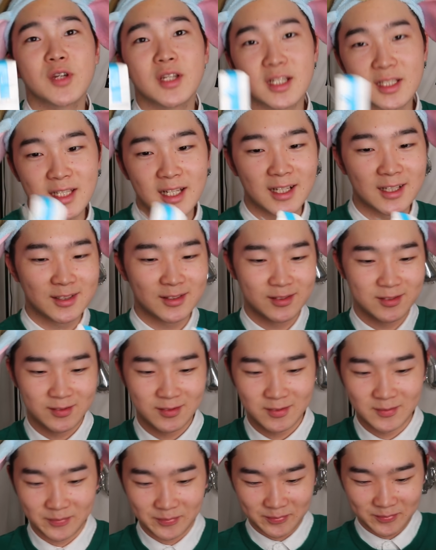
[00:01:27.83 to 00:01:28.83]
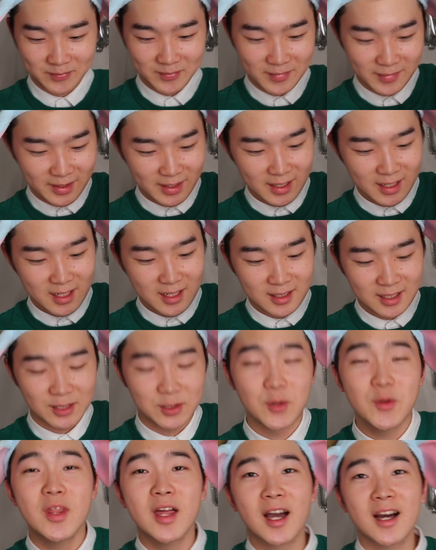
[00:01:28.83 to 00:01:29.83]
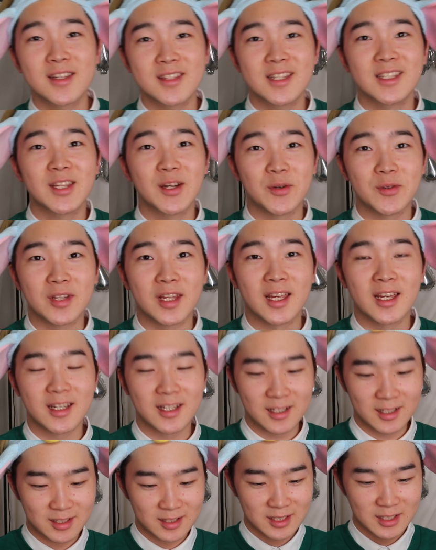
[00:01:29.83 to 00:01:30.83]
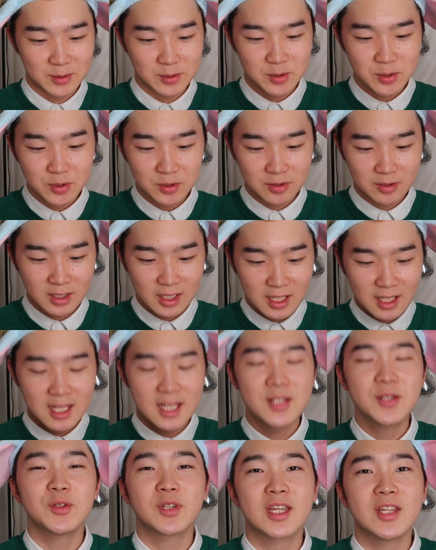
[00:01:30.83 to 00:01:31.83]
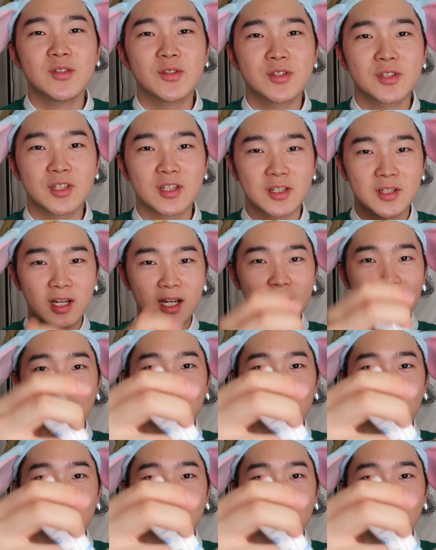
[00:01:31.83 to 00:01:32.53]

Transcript: 円でした。で、どんな感じなんだろうね。で、ちょっと緊張する。開